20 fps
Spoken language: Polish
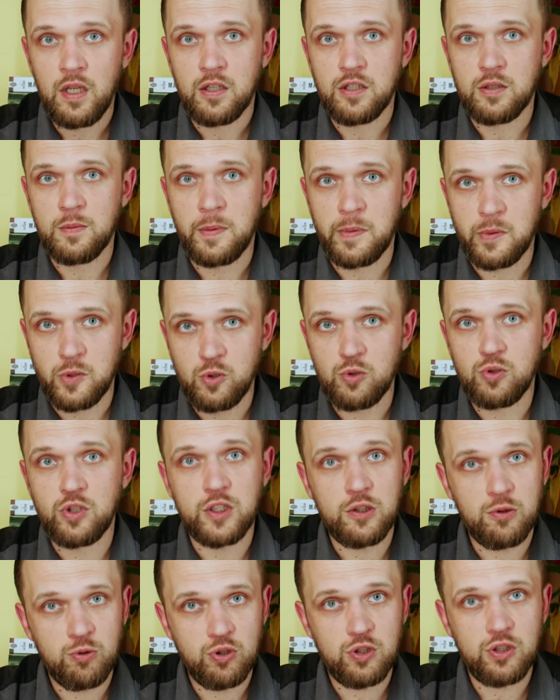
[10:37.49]
że po prostu
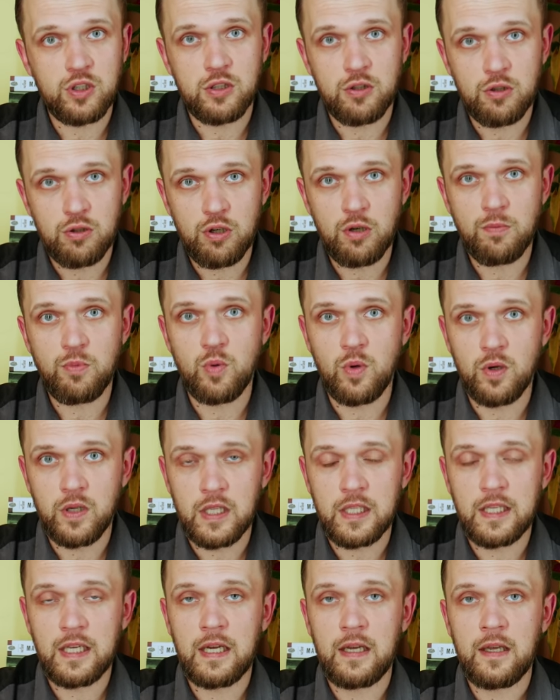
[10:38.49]
ci, którzy się do grobu
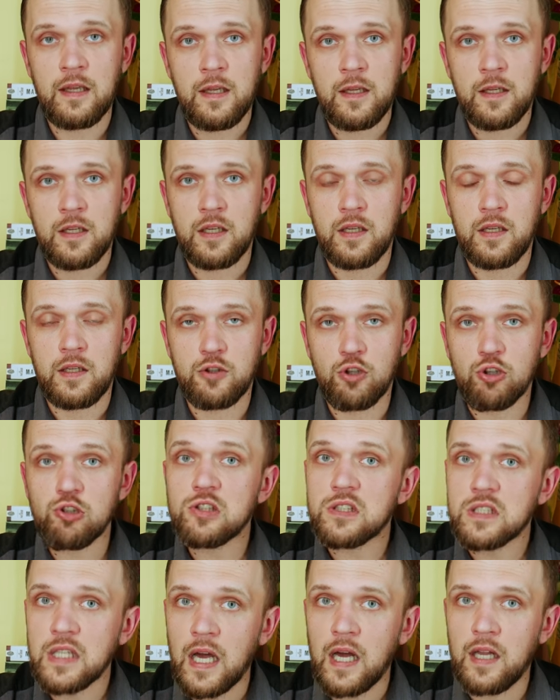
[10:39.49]
Łokietka e,
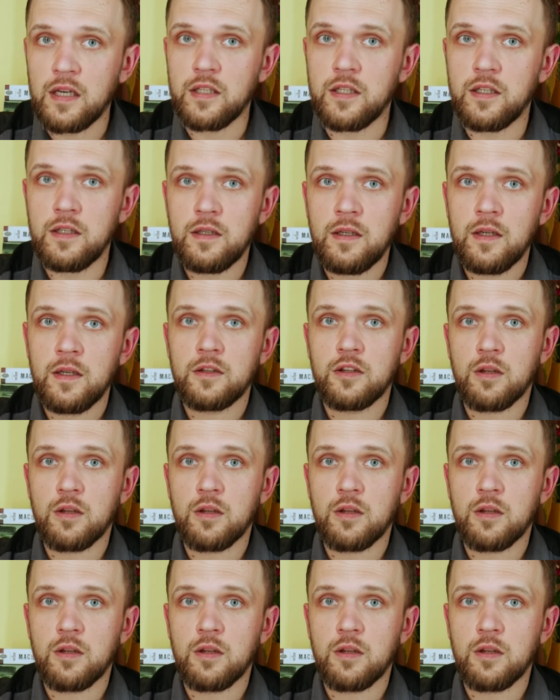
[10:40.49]
dostali,